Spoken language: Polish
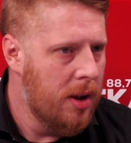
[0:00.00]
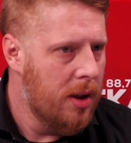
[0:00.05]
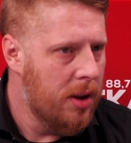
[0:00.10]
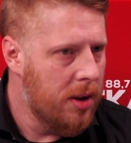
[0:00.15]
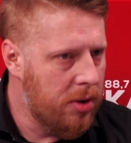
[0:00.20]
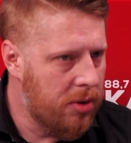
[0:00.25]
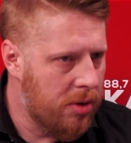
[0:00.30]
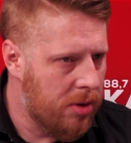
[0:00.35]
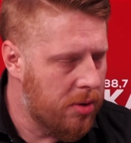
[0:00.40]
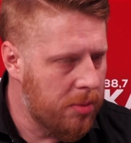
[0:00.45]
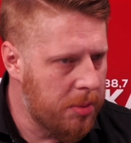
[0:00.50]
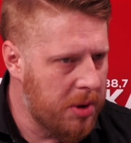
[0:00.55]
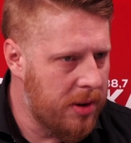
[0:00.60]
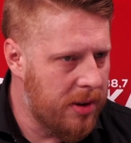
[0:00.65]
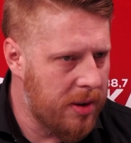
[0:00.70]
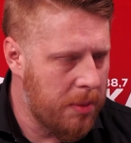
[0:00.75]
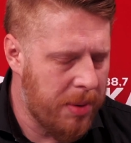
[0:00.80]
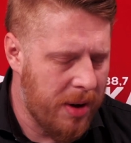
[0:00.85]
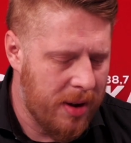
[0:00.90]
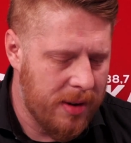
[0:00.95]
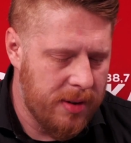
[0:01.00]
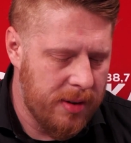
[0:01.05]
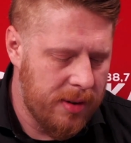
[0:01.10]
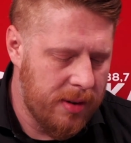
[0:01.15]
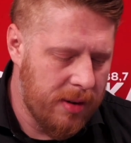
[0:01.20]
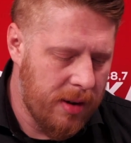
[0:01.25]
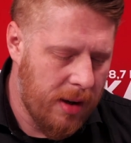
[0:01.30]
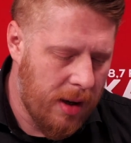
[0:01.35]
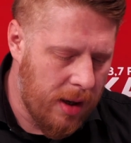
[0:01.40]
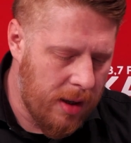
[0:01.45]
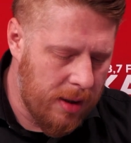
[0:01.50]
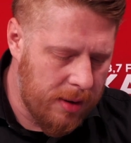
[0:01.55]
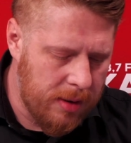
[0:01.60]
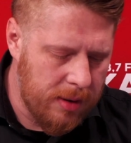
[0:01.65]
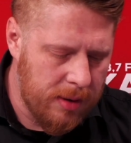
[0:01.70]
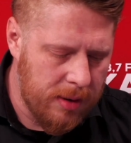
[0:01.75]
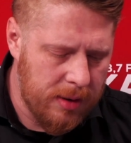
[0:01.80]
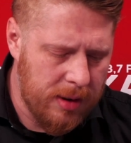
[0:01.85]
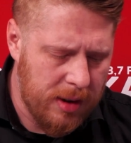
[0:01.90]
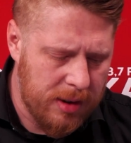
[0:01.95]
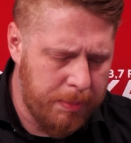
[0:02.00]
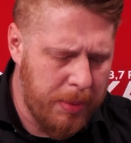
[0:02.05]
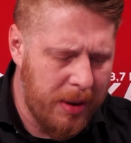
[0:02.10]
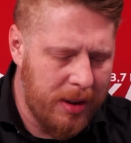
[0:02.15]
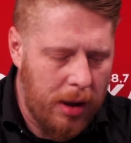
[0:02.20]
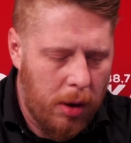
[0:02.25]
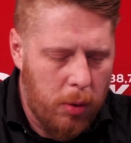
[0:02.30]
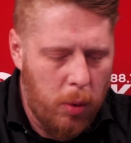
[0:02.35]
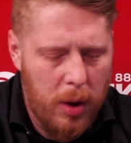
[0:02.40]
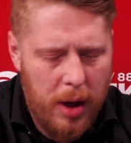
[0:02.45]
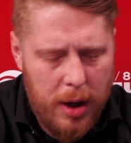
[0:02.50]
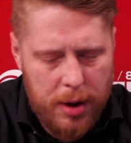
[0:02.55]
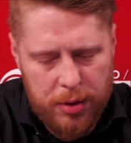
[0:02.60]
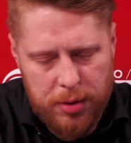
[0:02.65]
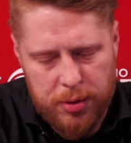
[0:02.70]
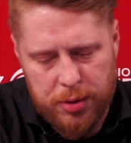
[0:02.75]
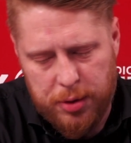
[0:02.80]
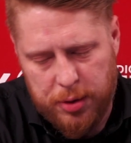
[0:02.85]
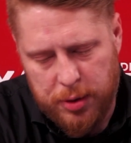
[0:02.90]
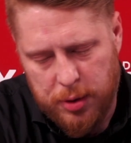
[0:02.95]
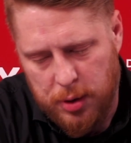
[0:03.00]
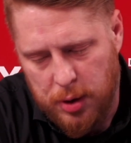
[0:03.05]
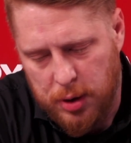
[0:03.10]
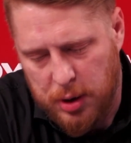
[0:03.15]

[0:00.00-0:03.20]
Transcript: i że to miejsce pracy, ale ta spektakularność,